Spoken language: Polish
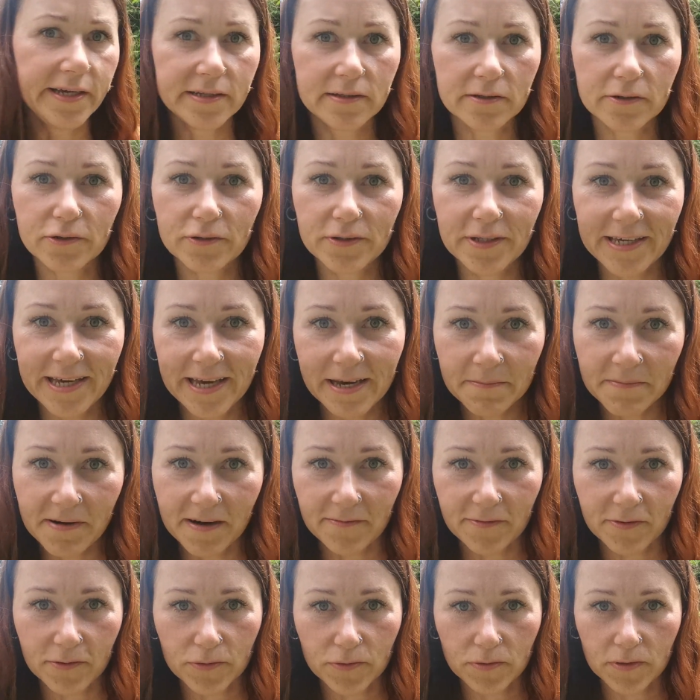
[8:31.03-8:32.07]
nie, tego nie
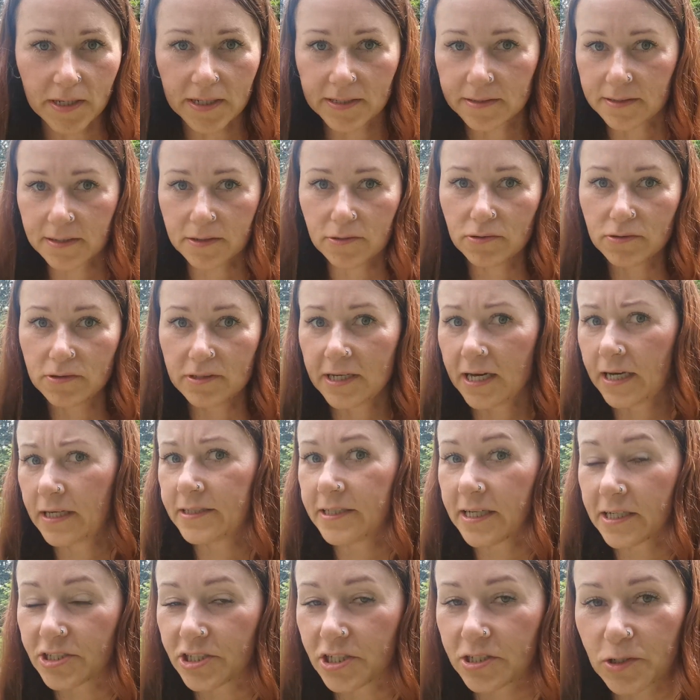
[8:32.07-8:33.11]
ma w ogóle, tego ja,
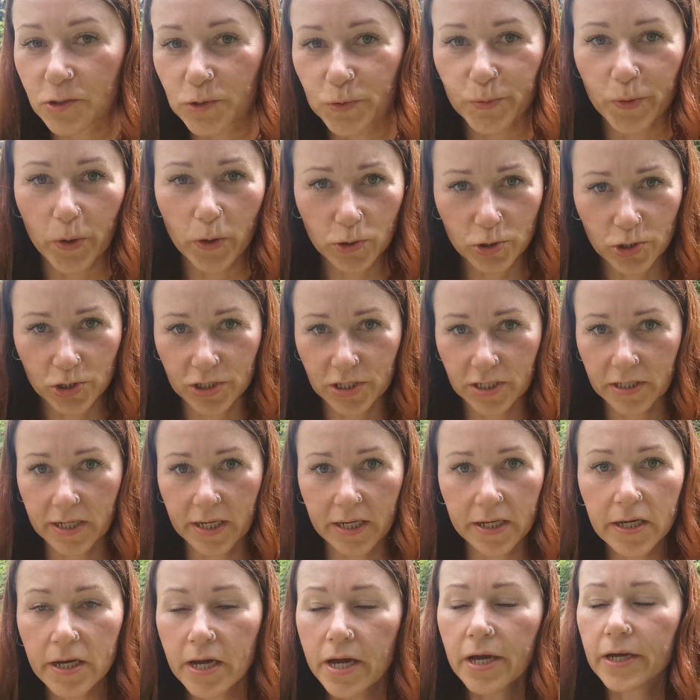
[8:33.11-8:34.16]
ja się nie złoszczę,
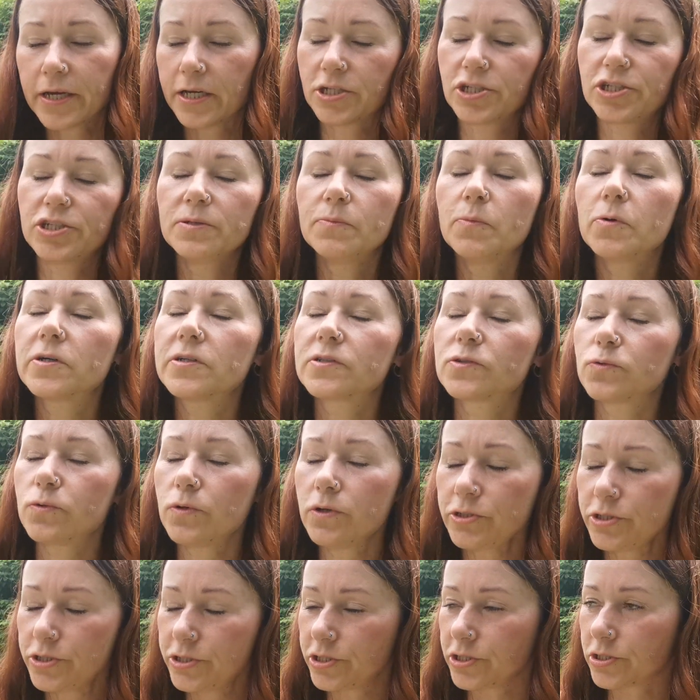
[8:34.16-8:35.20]
nie? Ja się nie mogę
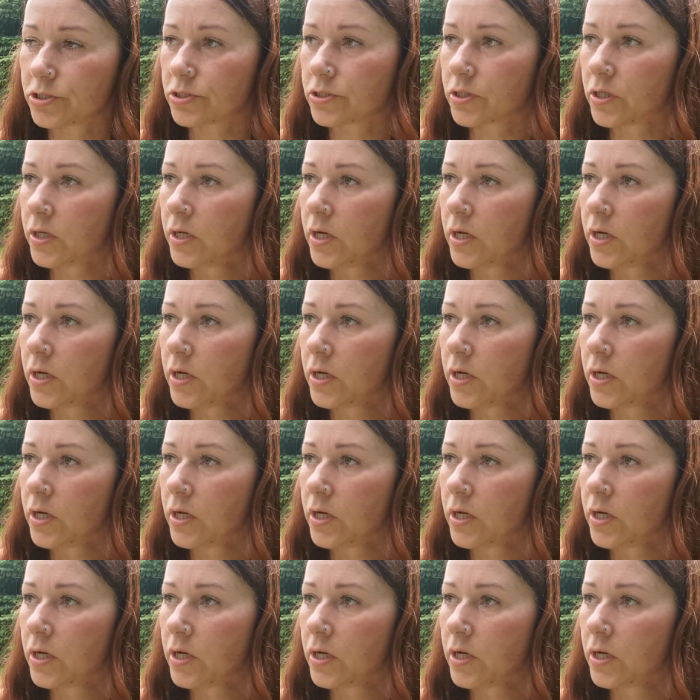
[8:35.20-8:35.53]
złościć.